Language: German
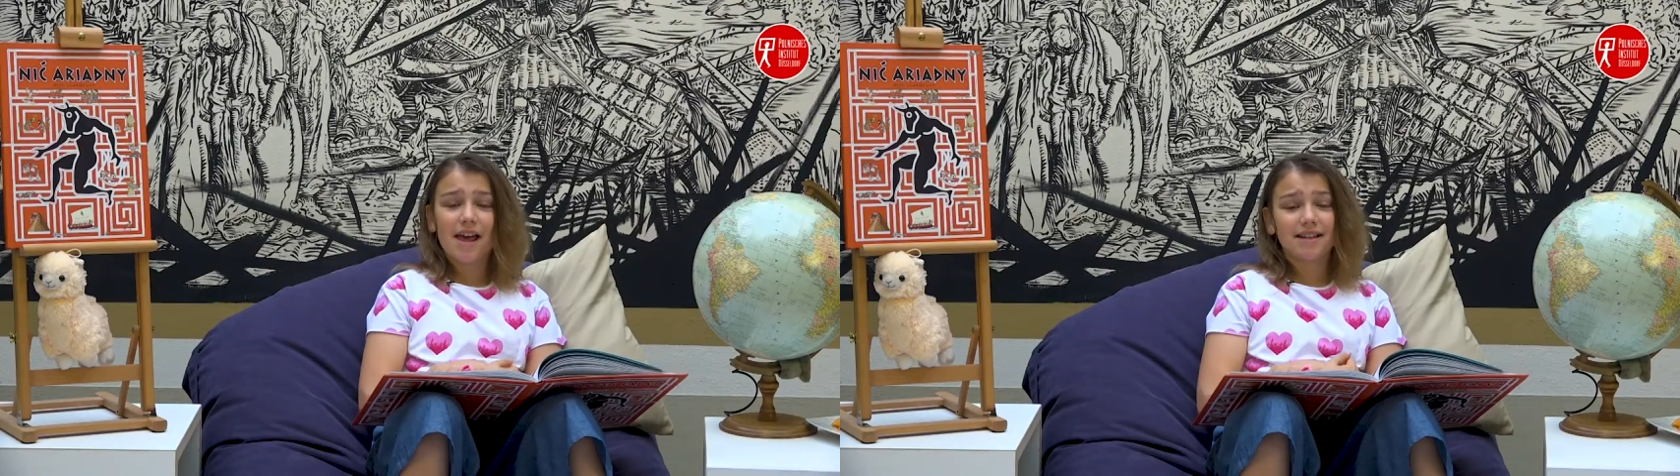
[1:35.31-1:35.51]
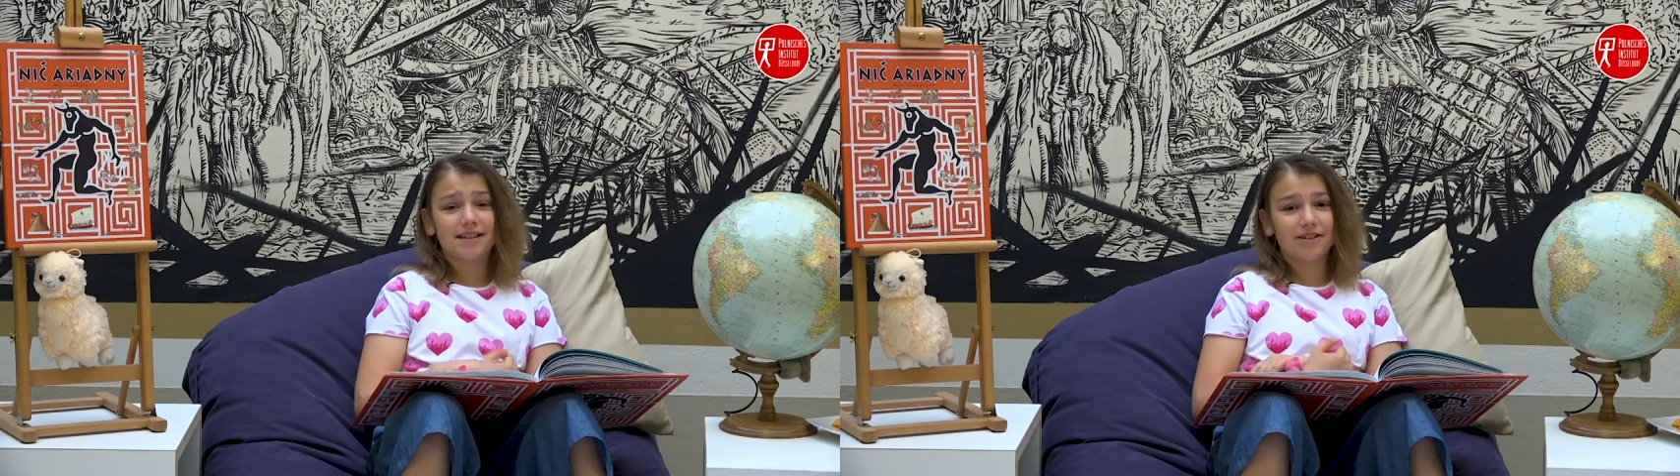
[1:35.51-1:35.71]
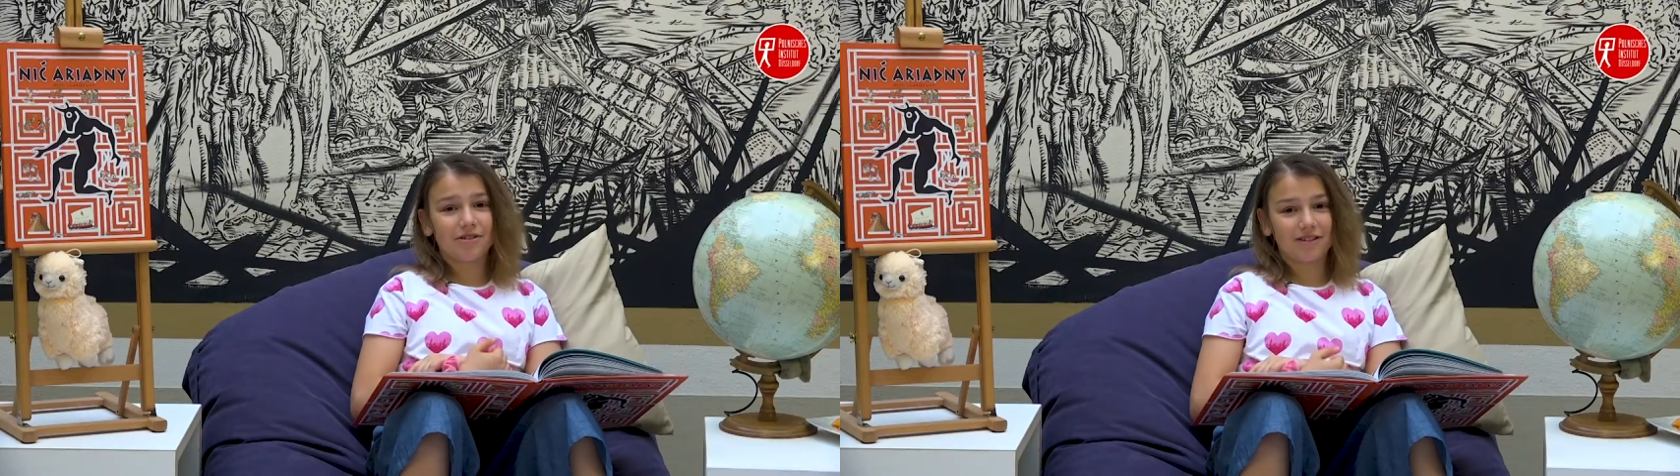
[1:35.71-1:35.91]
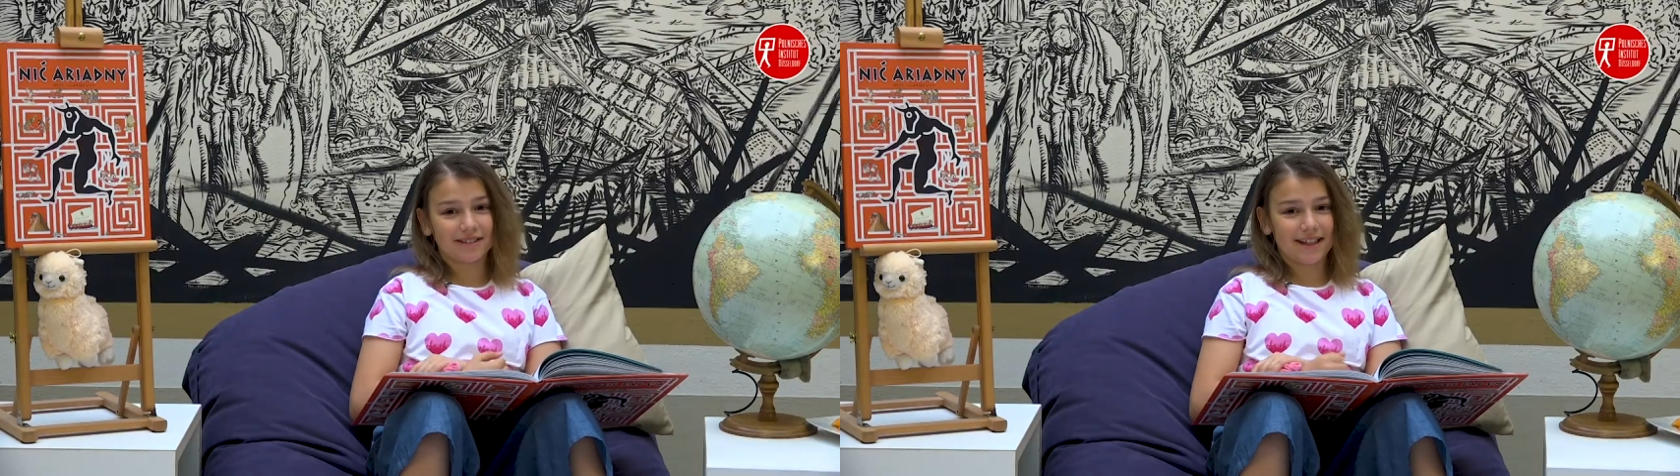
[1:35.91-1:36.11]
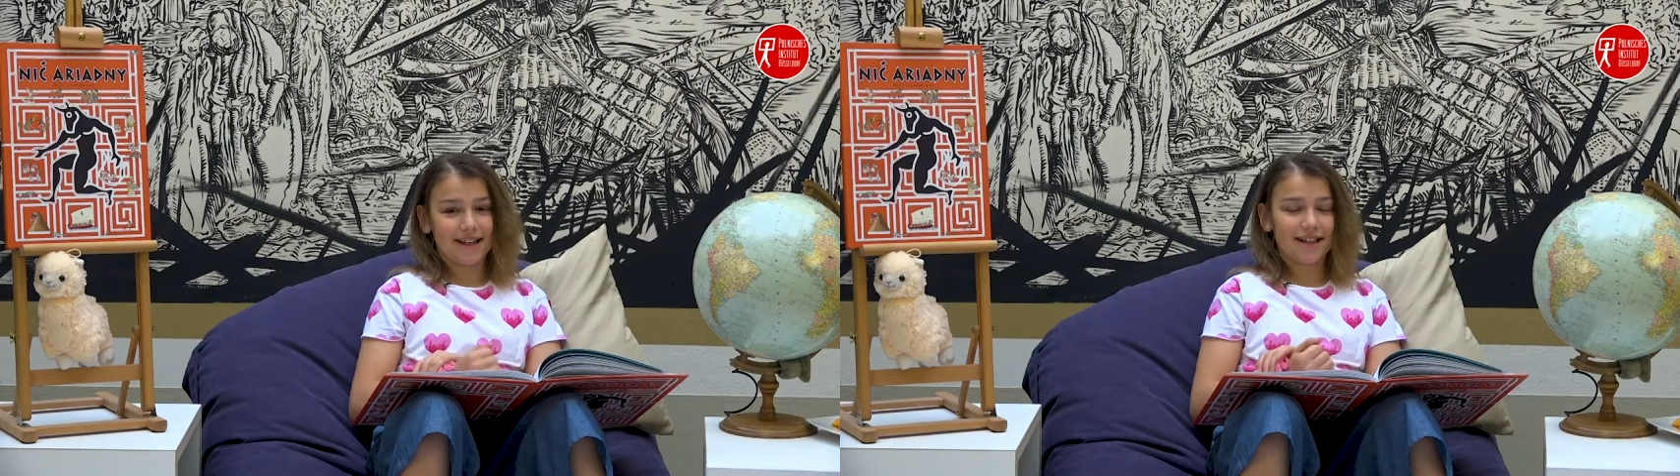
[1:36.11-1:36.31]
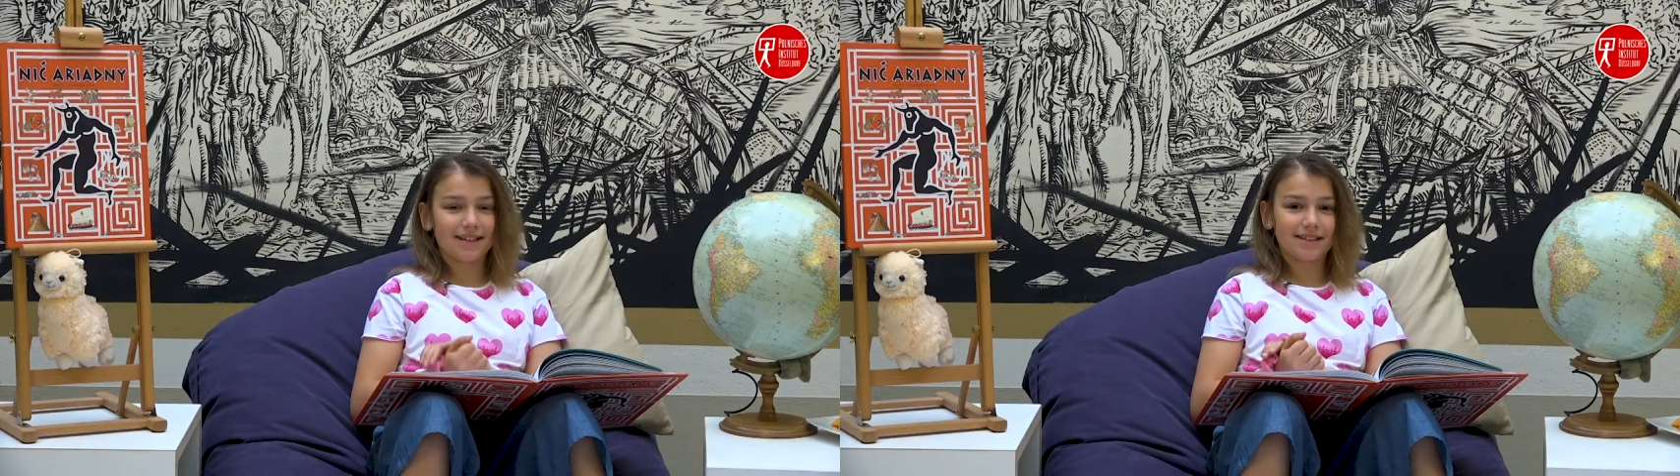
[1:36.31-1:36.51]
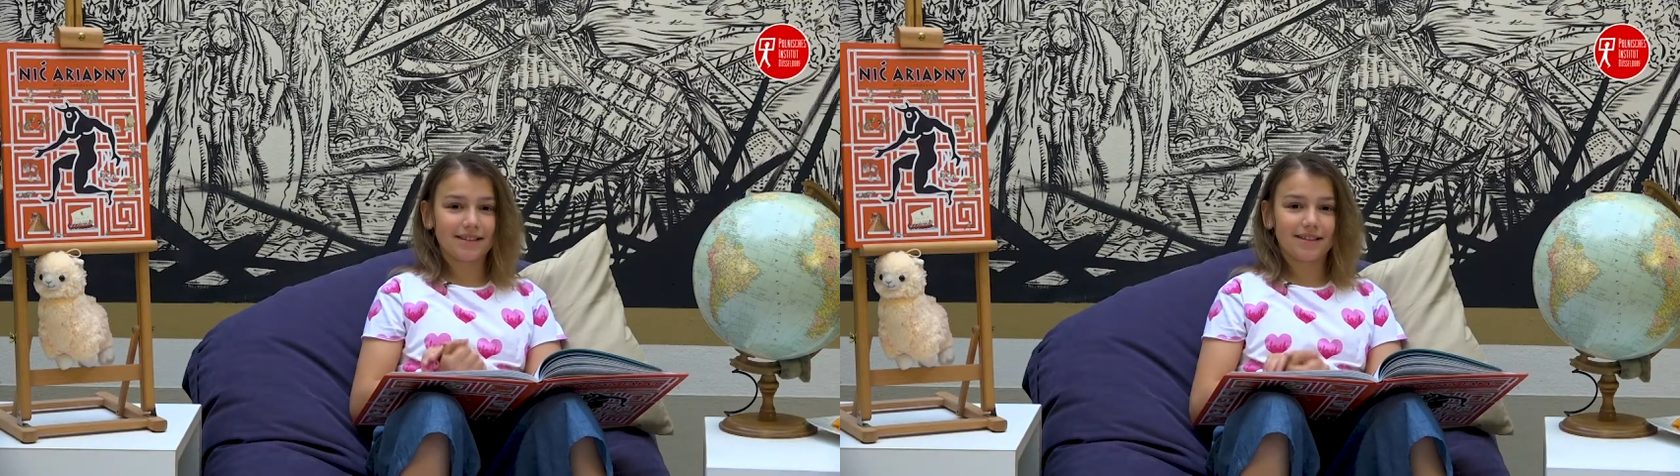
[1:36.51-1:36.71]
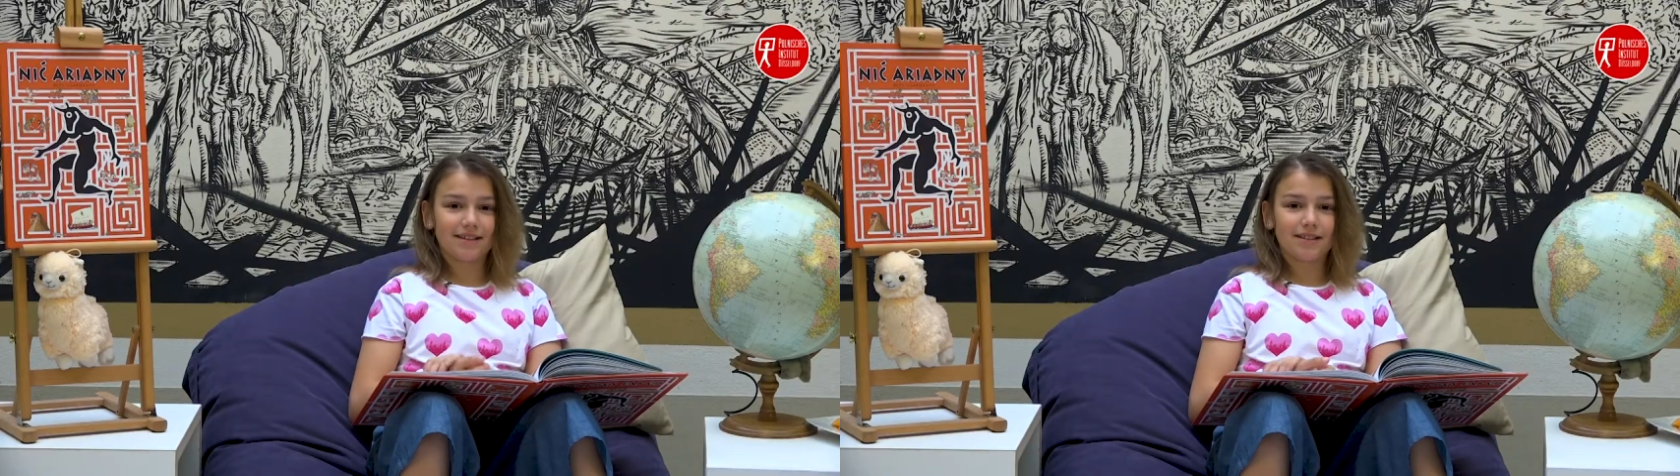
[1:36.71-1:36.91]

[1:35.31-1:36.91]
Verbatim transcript: sind auch aus der alten